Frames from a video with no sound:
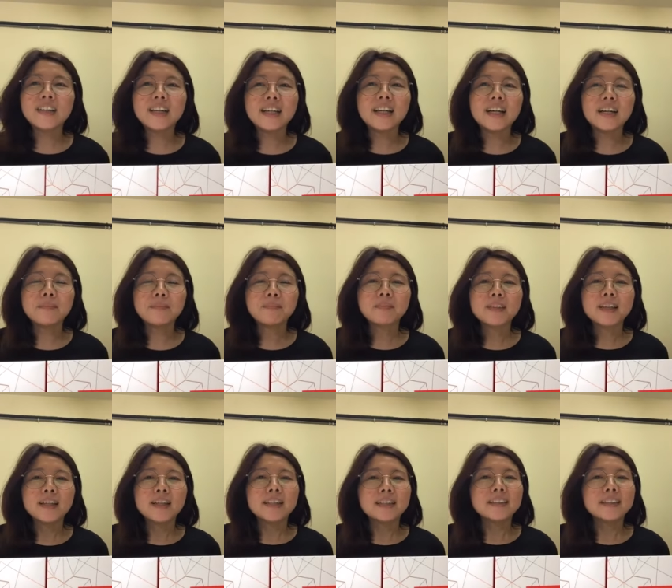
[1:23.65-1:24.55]
对了，
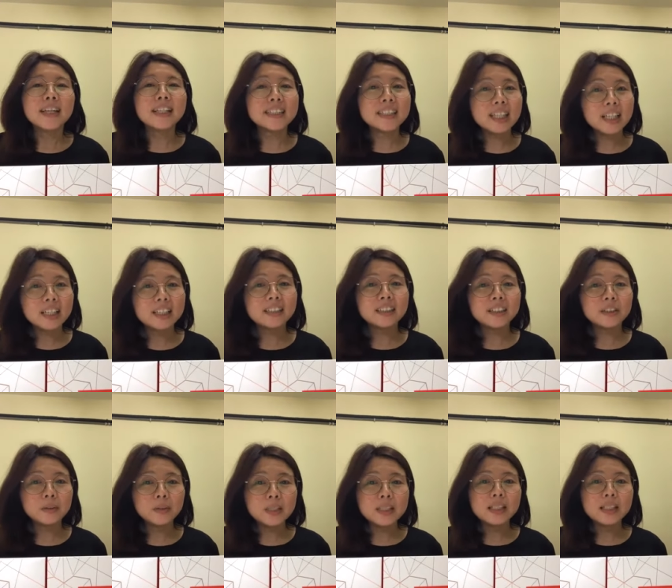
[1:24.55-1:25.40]
大家可能